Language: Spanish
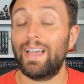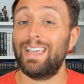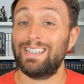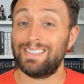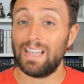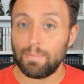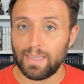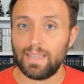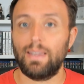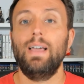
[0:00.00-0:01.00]
que está
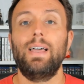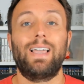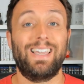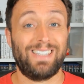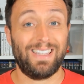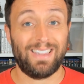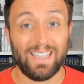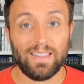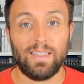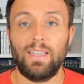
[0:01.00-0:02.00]
bien, que se
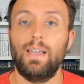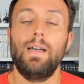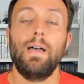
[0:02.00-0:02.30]
entiende,